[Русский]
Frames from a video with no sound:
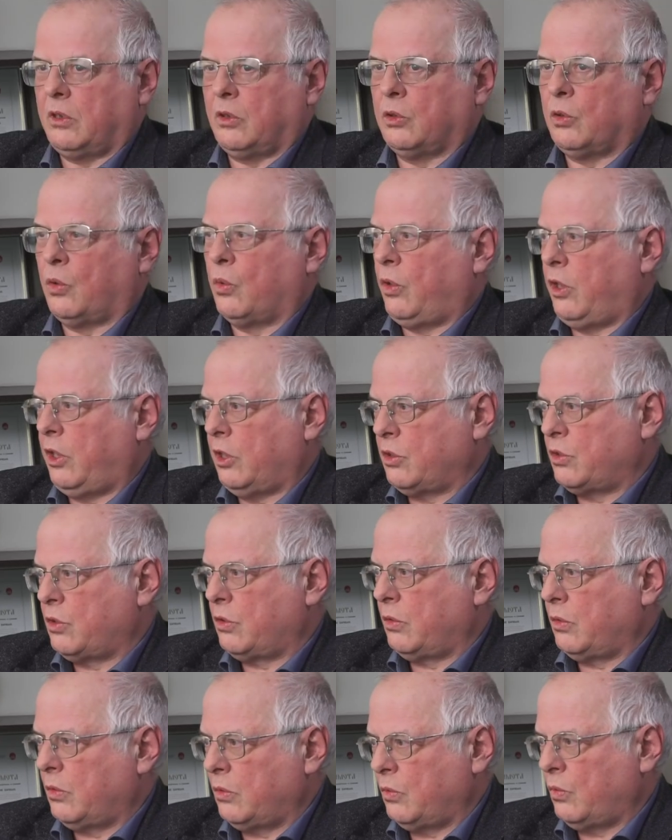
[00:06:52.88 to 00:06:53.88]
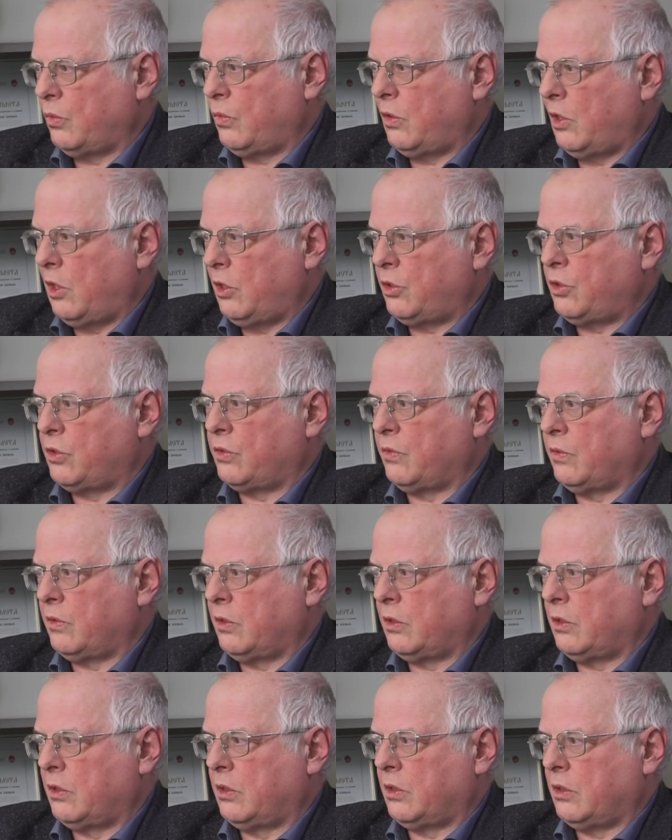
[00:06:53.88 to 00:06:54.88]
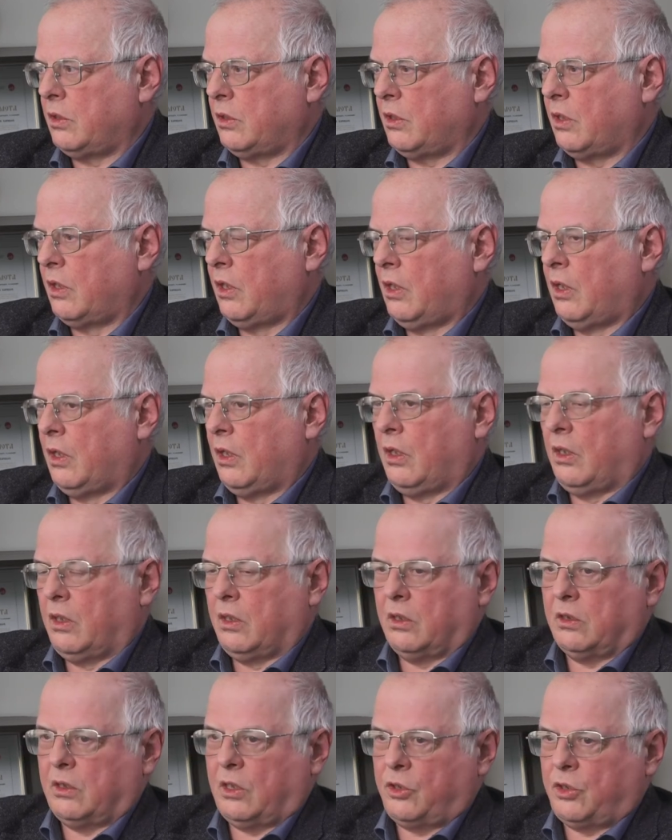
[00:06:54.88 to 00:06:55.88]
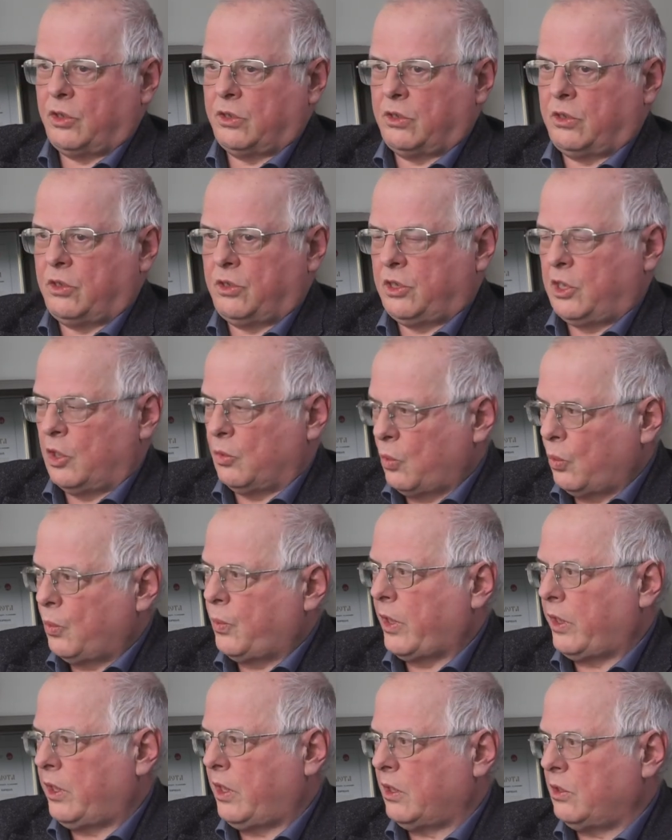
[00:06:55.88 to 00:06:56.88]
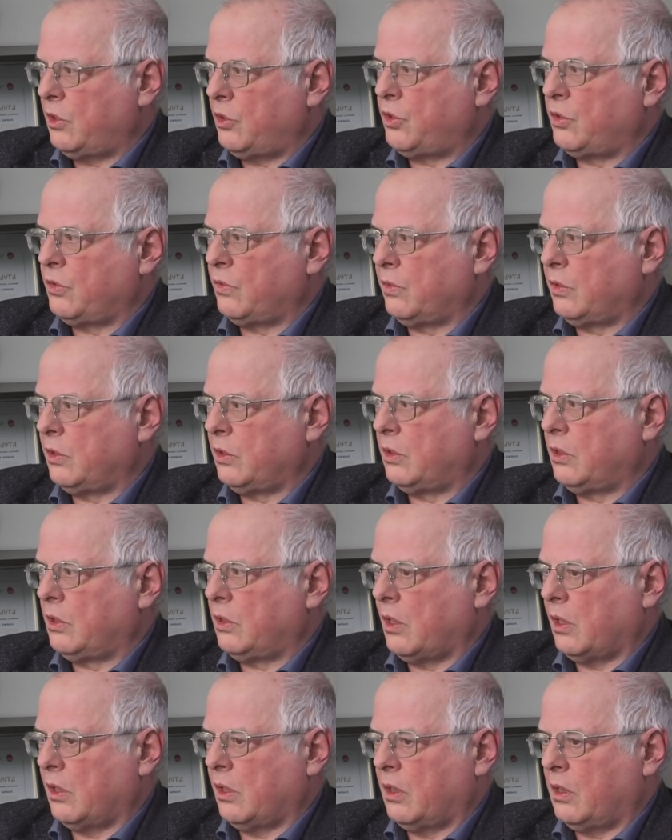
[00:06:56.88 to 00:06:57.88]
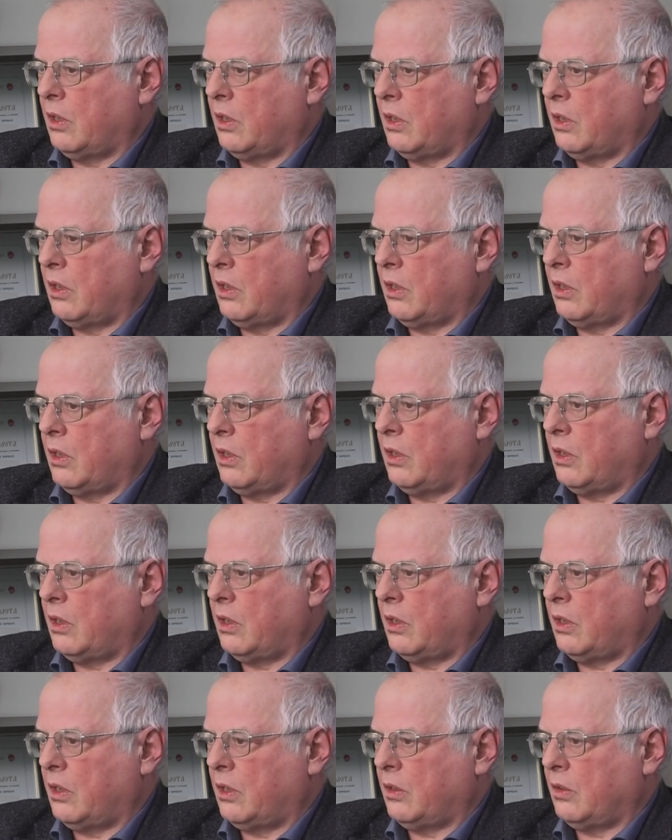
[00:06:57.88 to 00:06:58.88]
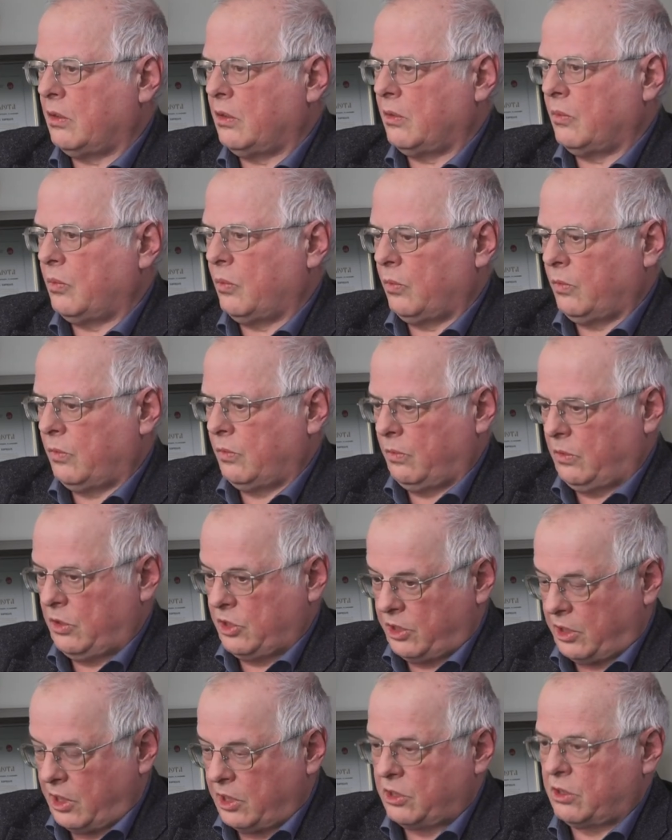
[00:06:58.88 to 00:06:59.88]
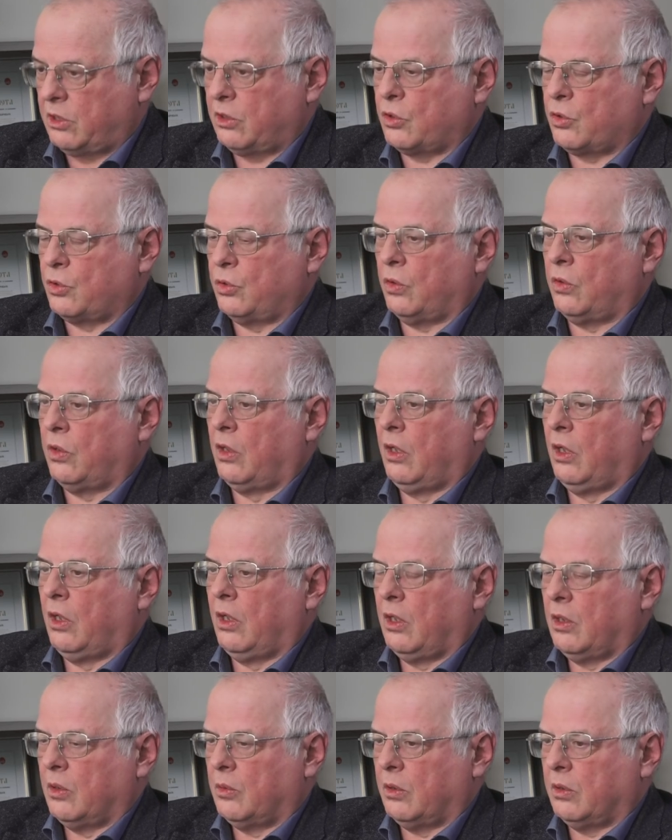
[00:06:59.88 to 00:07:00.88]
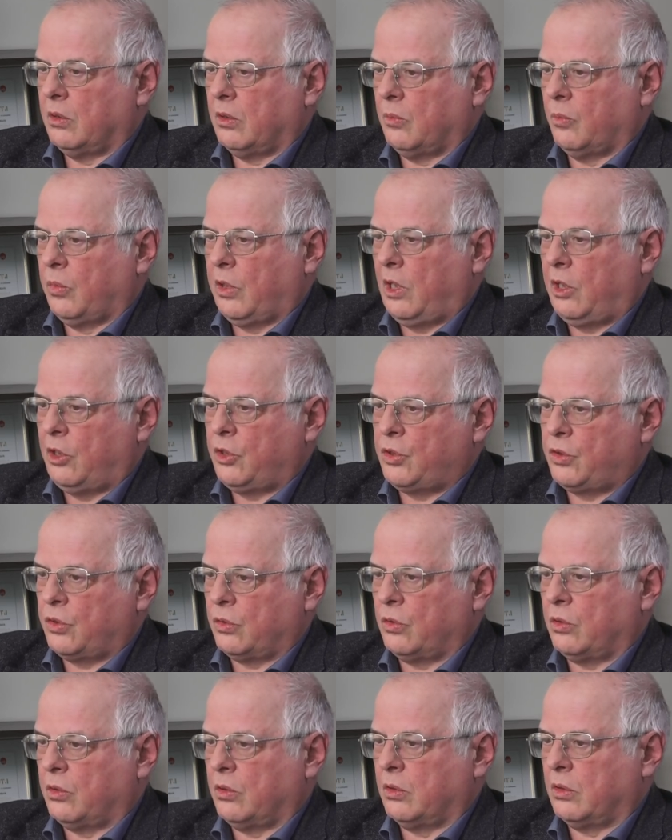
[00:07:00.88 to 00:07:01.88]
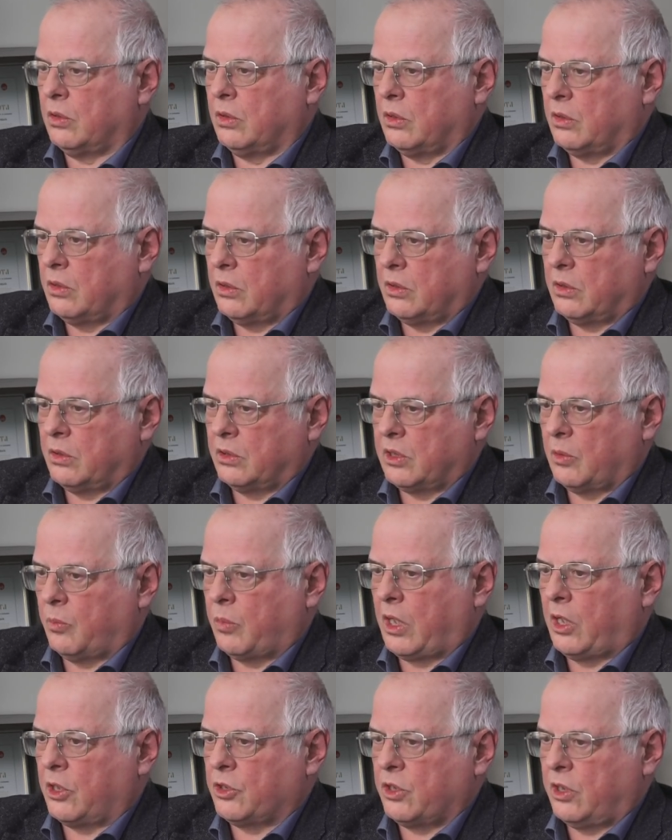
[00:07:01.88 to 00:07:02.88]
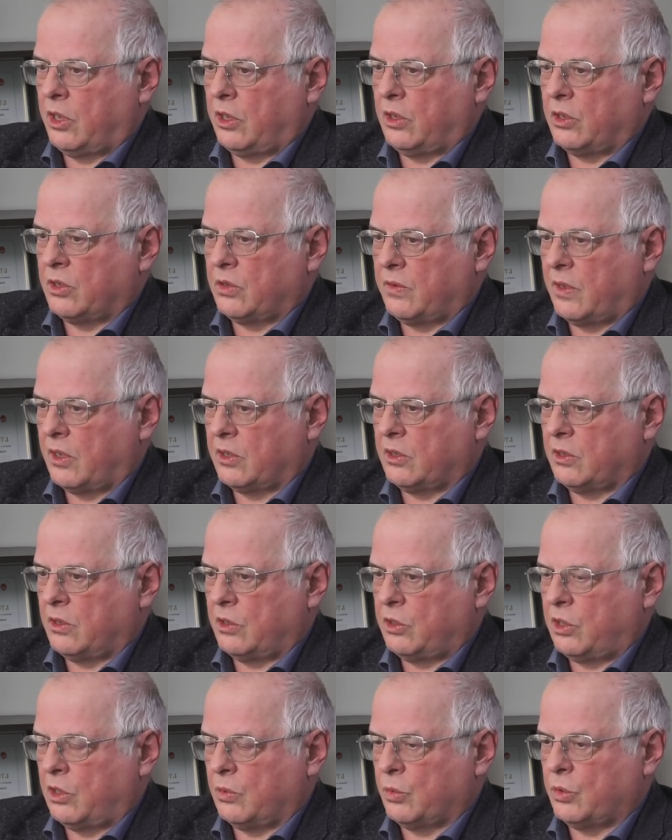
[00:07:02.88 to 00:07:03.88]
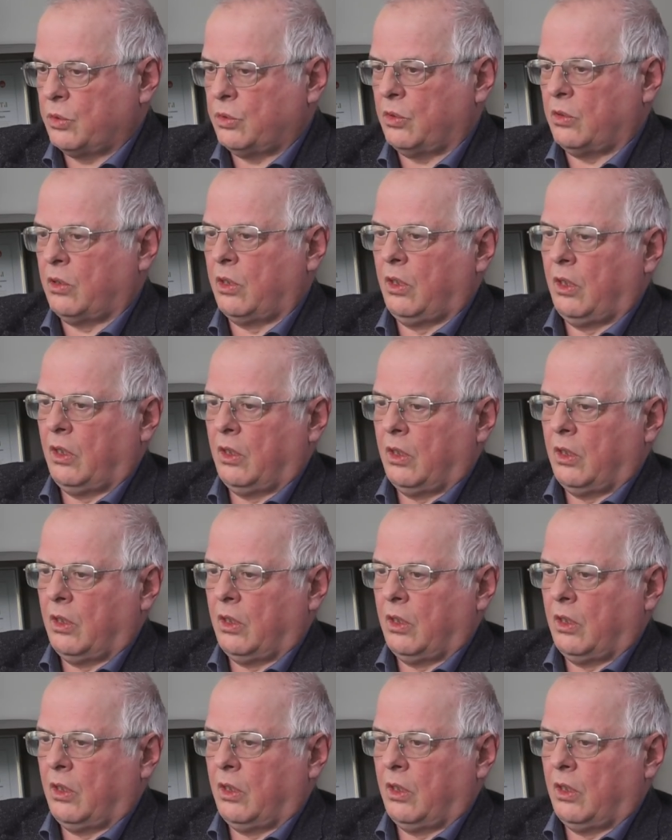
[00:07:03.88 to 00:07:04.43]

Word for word: конкуренцию увеличивает, и значит, систему упорядочивает. А, естественно, что Э, были еще соображения, связанные с тем, что